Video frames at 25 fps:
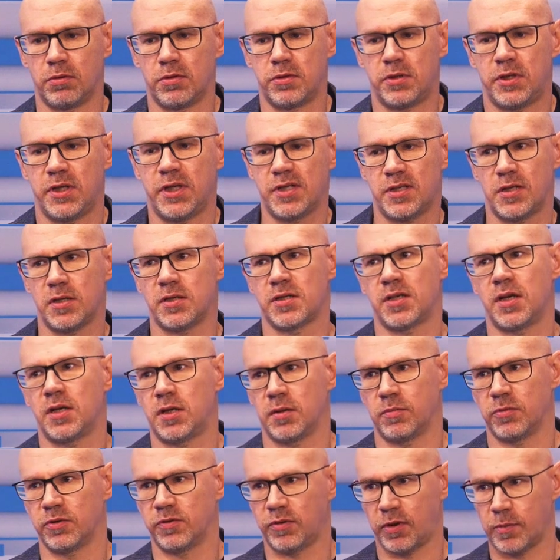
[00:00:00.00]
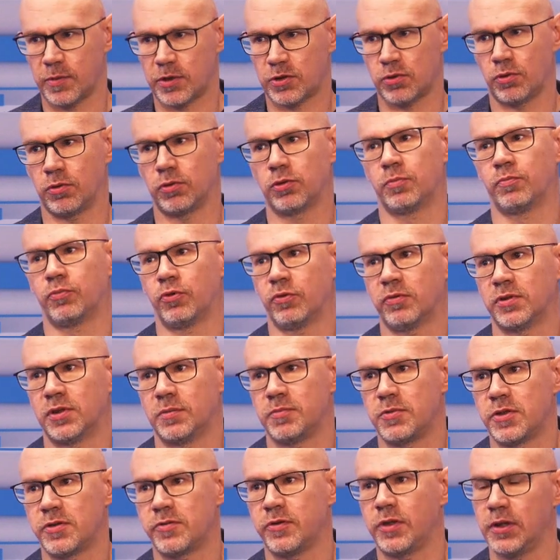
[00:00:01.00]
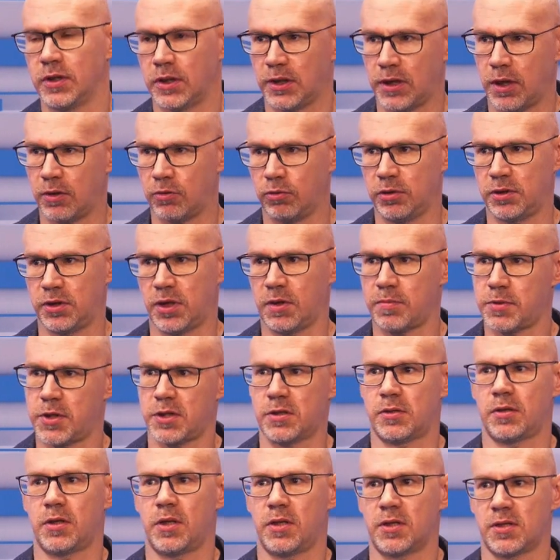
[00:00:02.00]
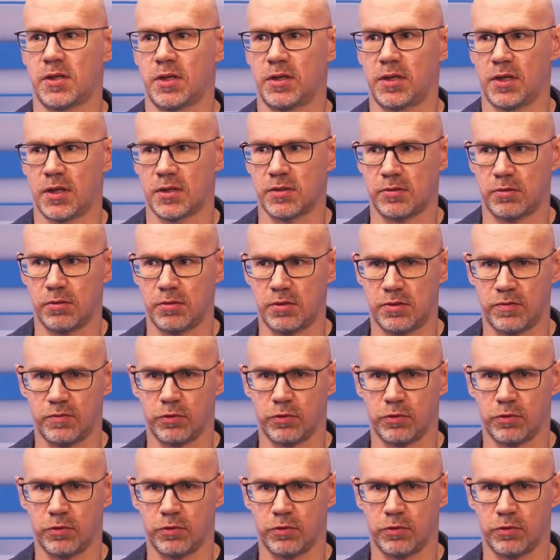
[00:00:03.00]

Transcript: То есть есть ли за этим информационным поводом действительно какой-то общественный резонанс? То